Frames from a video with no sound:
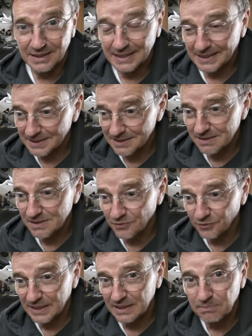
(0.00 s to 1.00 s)
Erst das
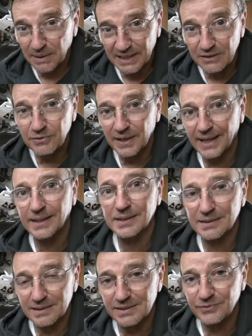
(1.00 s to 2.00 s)
Federbein
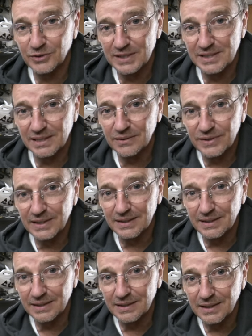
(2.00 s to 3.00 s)
verändert das Fahrzeug
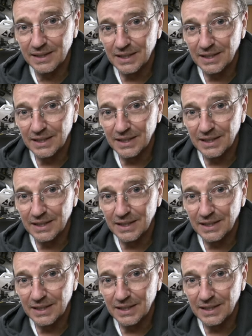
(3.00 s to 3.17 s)
wirklich.